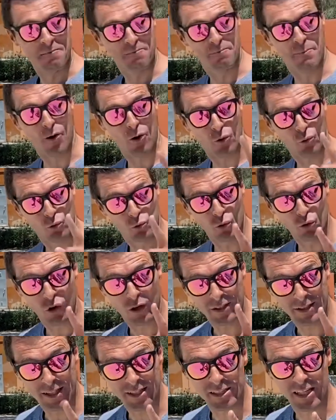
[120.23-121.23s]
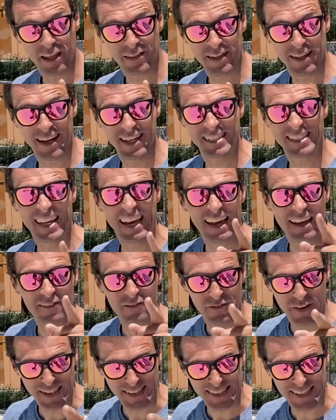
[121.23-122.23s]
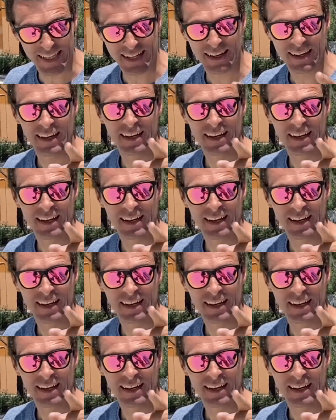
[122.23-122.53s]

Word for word: Pero tú lo que tienes que hacer es vencer